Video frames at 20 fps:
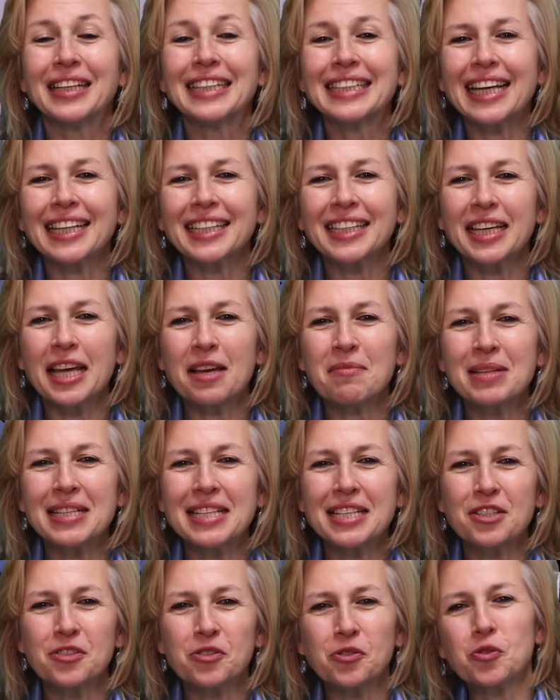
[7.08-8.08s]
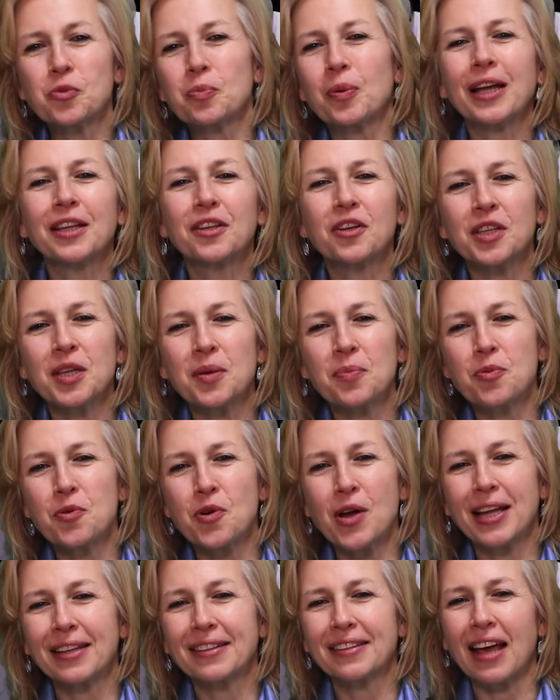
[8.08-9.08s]
24e édition du Printemps des
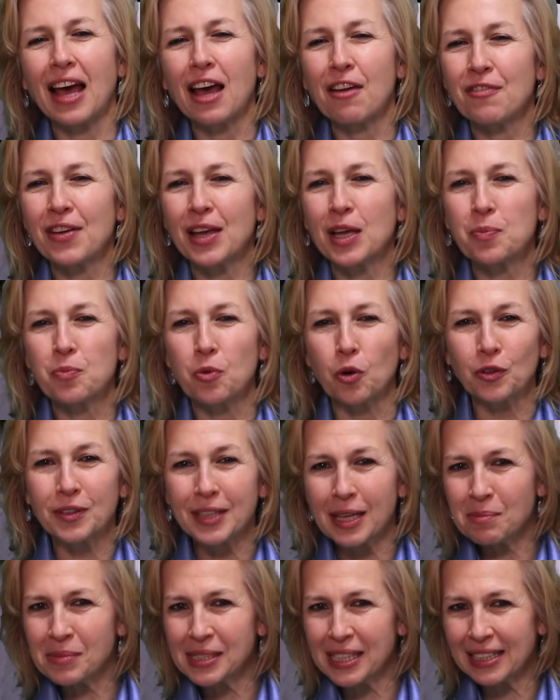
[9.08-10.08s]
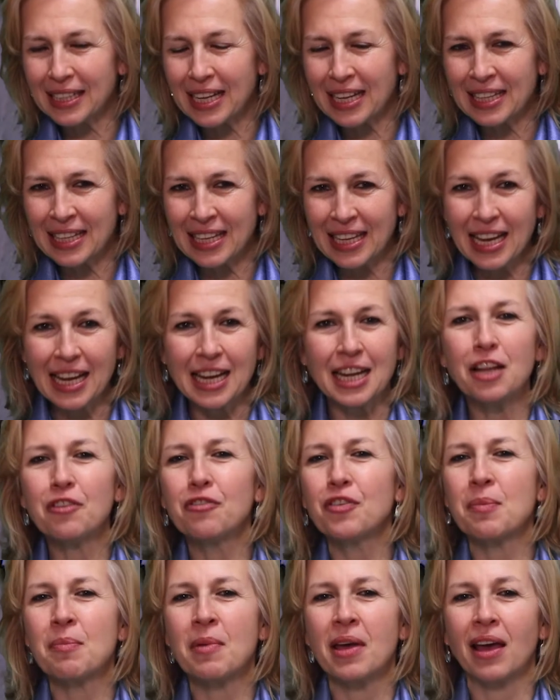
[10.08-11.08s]
Poètes avec pour thème cette année
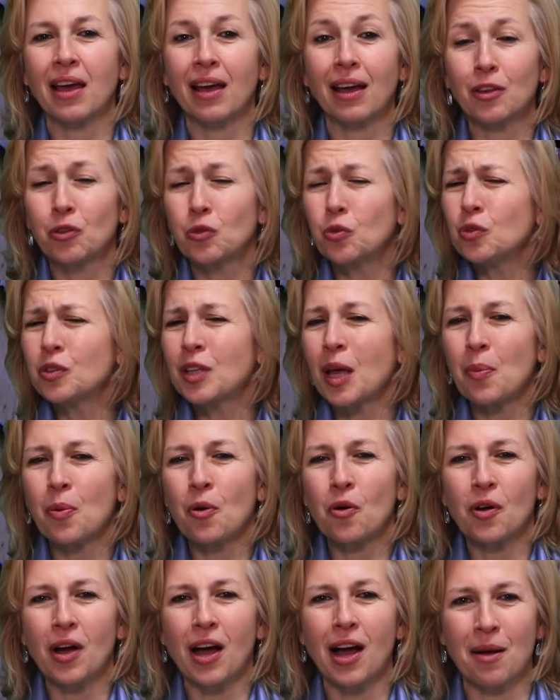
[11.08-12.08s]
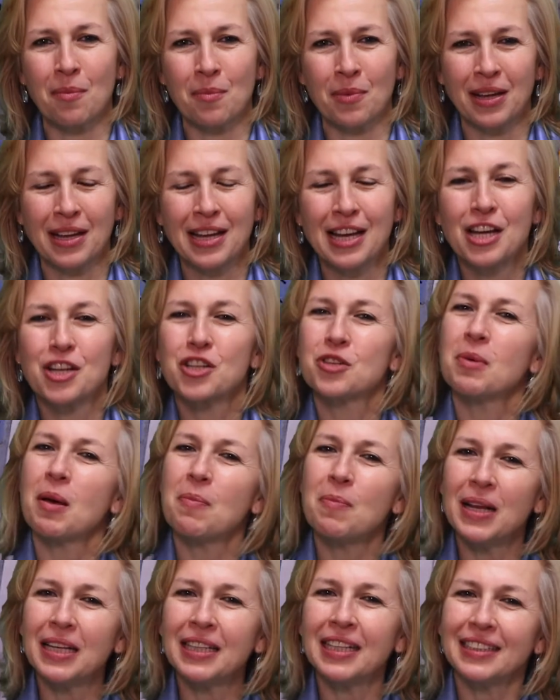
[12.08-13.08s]
l'éphémère, tout un programme. Je
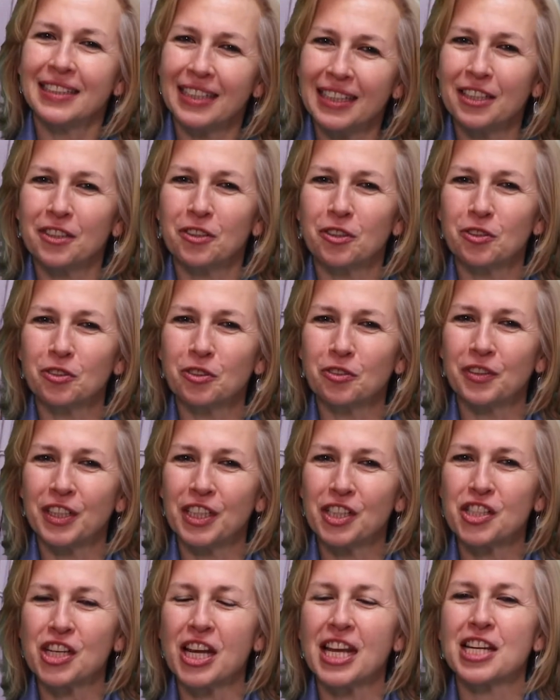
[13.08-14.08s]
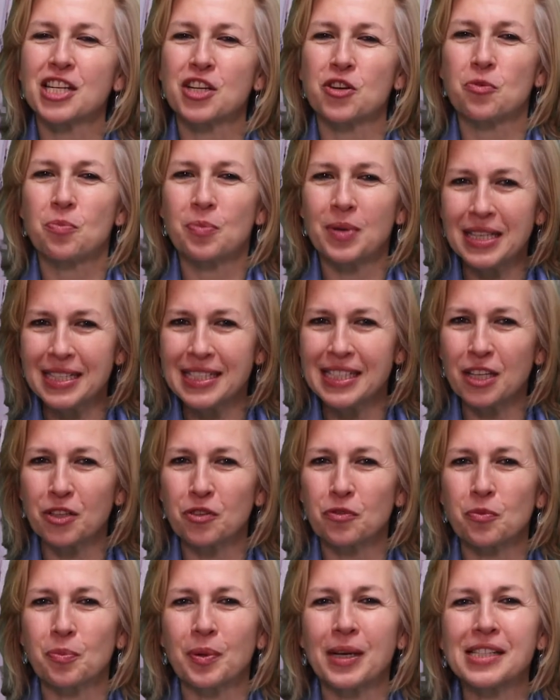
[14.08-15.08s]
m'appelle Nathalie Kolodovitch et j'ai le
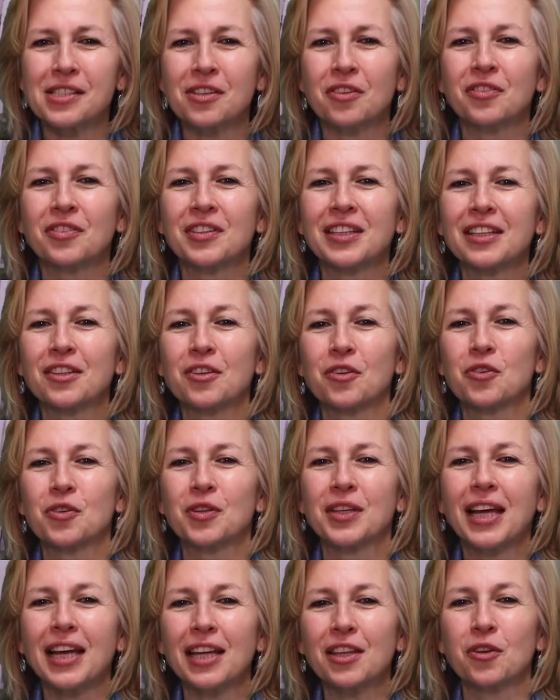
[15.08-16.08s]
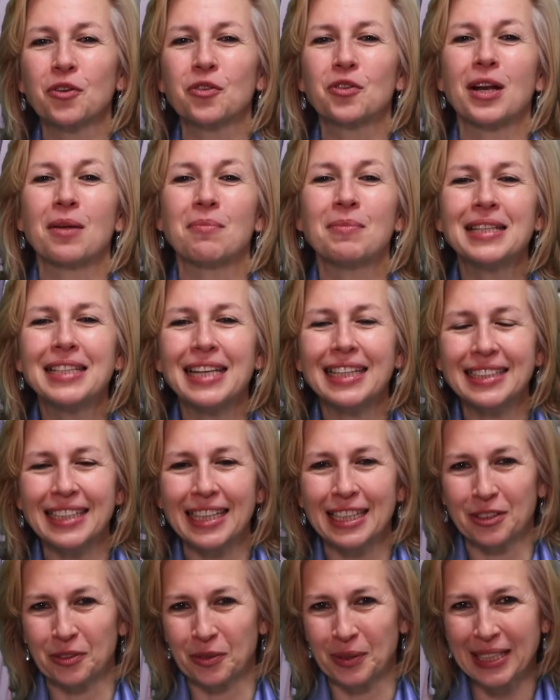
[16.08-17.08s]
plaisir de vous présenter dans le cadre de la
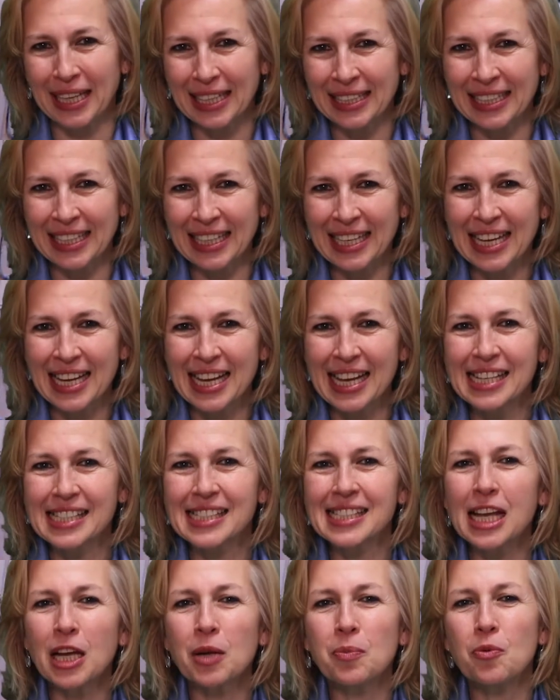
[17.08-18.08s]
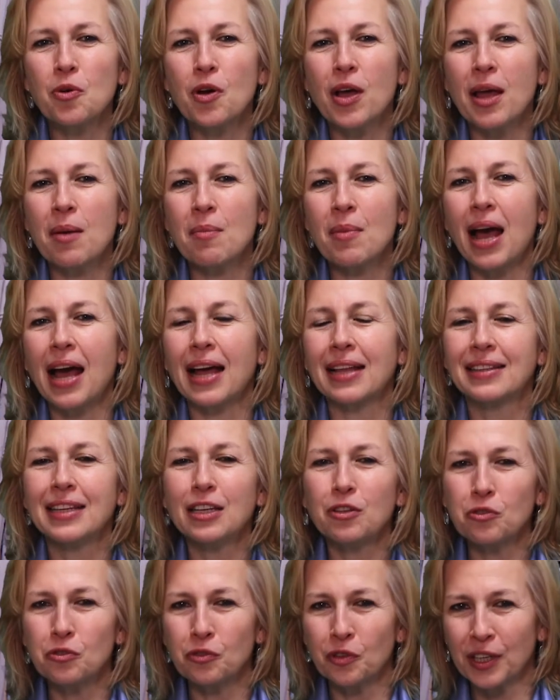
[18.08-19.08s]
médiathèque du Canet 5 poèmes à
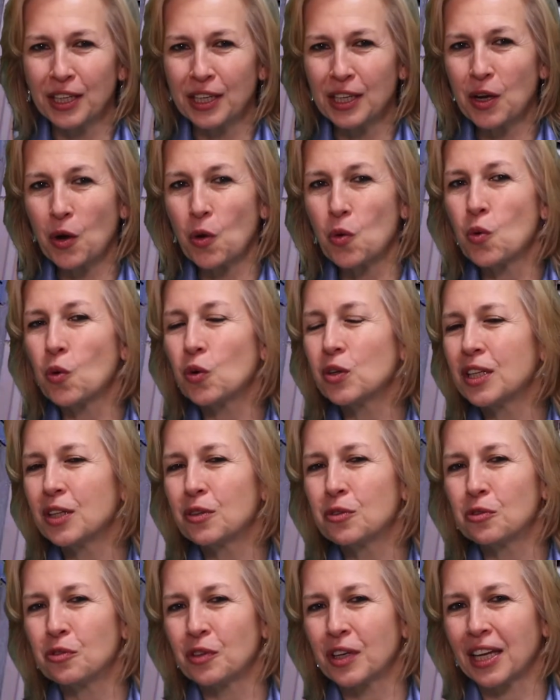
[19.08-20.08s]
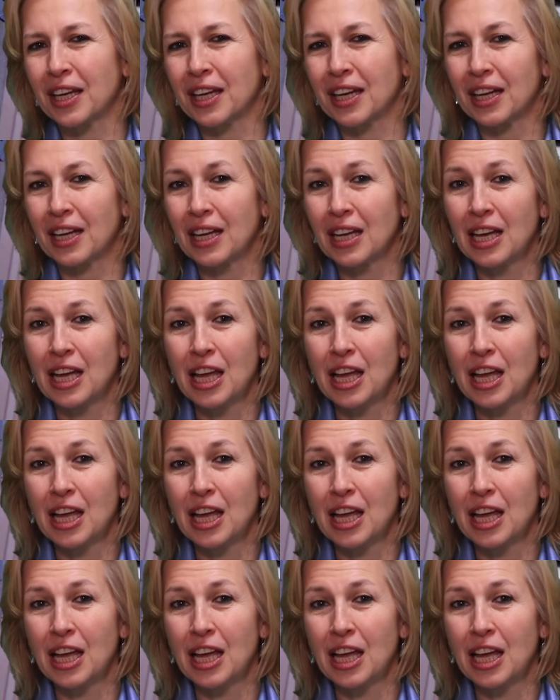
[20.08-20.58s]
découvrir ou redécouvrir.